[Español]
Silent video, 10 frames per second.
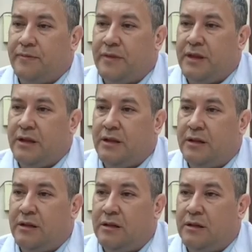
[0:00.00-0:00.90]

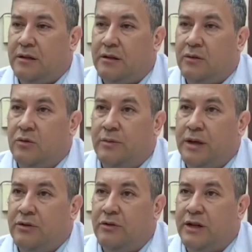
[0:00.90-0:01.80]
de
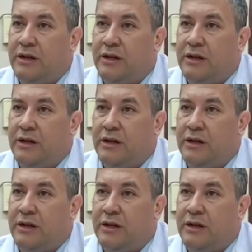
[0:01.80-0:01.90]
humano, ¿verdad?